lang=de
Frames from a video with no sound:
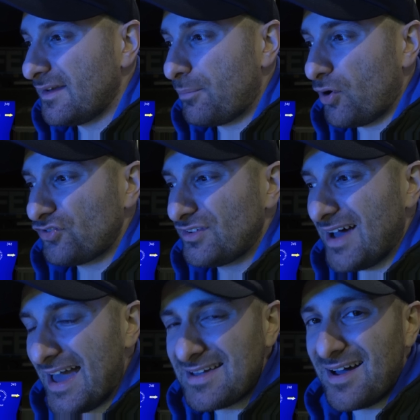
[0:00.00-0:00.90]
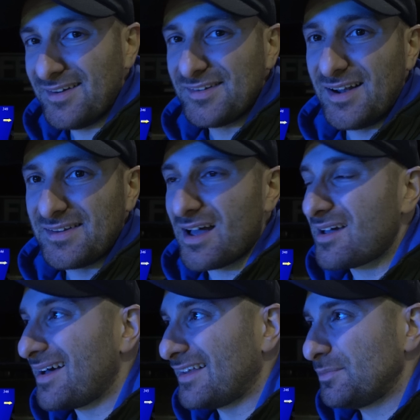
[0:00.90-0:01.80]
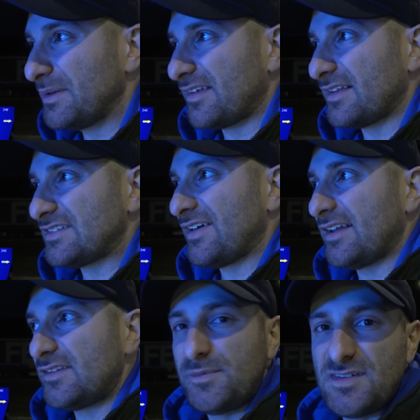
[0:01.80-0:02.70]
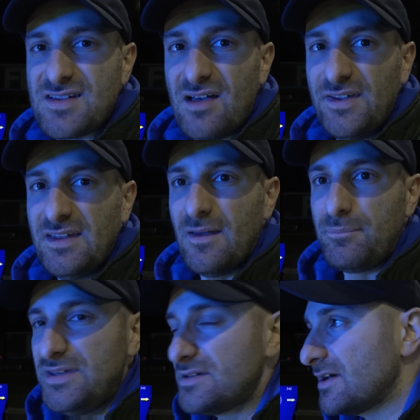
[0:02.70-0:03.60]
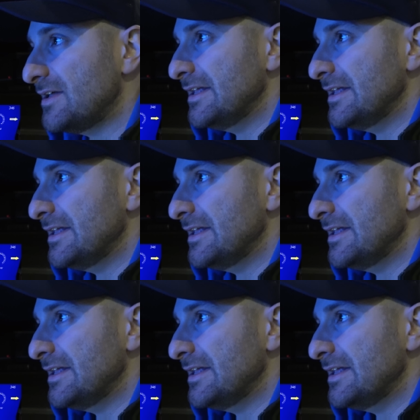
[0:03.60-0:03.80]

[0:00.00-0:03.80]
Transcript: Der Porsche Taycan ist halt da krass mit seinen 270 kW in der Peak.